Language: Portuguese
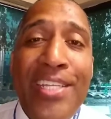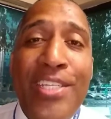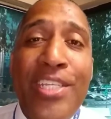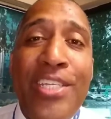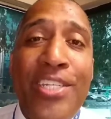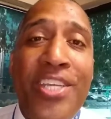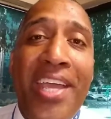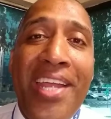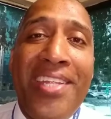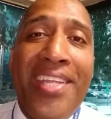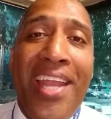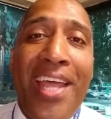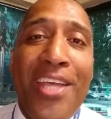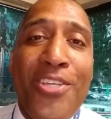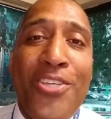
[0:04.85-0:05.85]
DJ
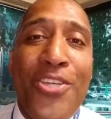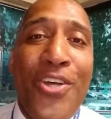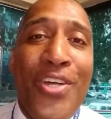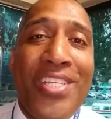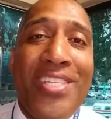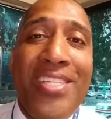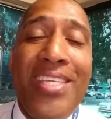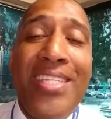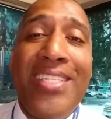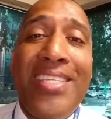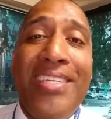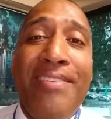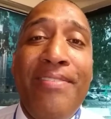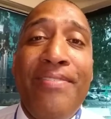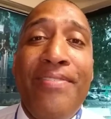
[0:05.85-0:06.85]
Delachó
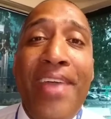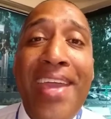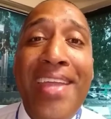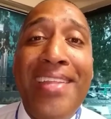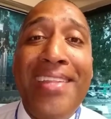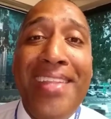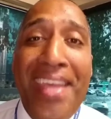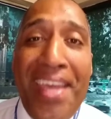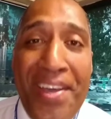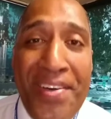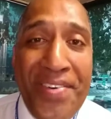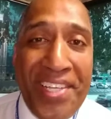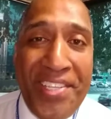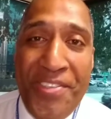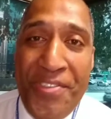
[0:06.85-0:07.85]
diz que
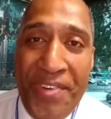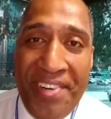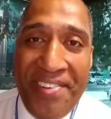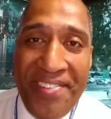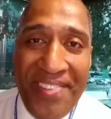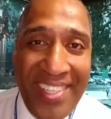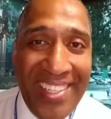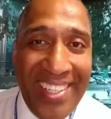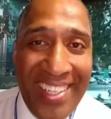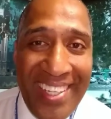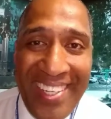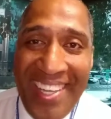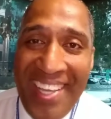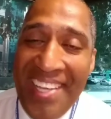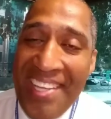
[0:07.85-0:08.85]
vendeu a sua
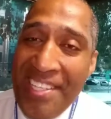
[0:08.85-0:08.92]
vida.